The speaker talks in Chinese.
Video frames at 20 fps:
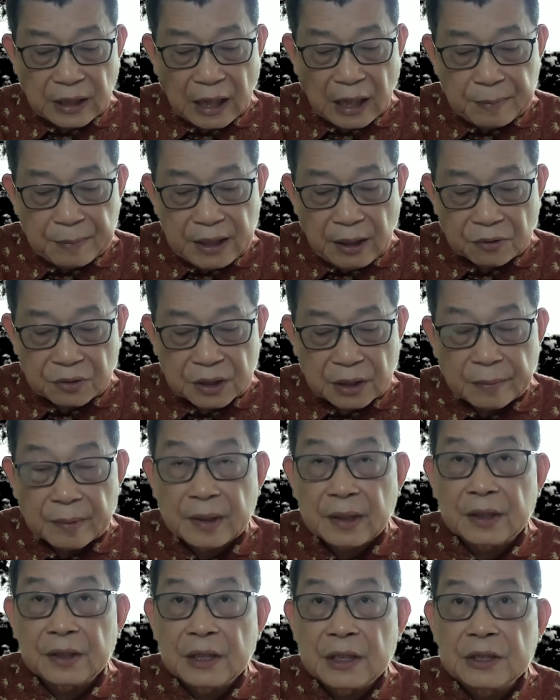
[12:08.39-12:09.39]
他们要什
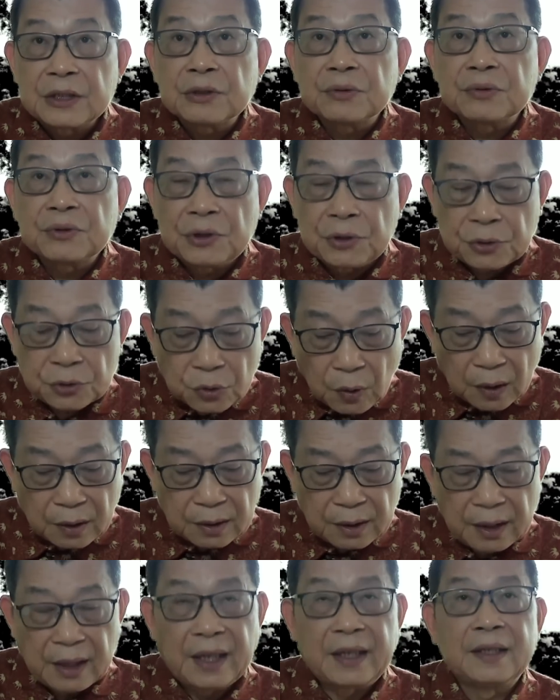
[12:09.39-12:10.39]
么，你就去
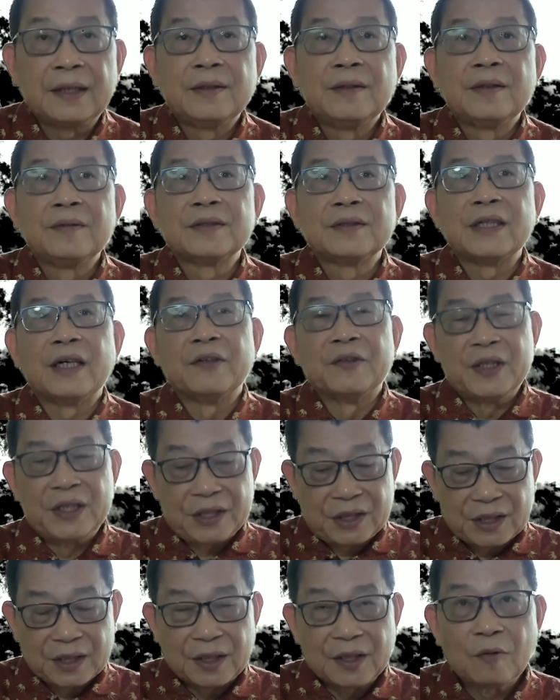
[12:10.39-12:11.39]
做。”嘿，有意
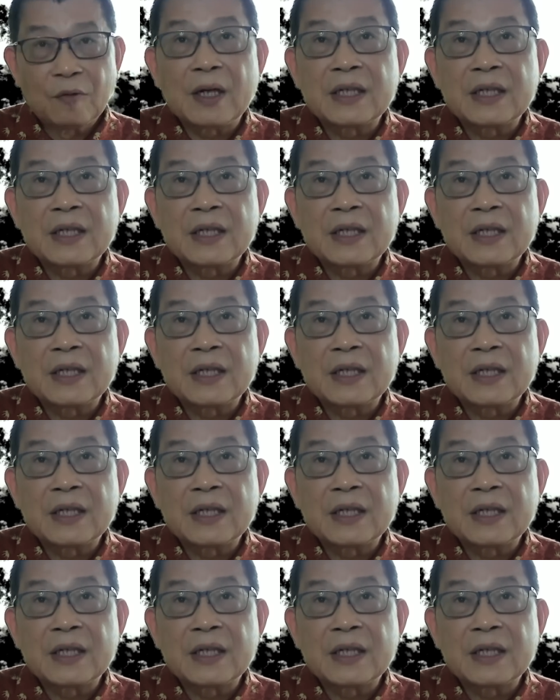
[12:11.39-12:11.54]
思。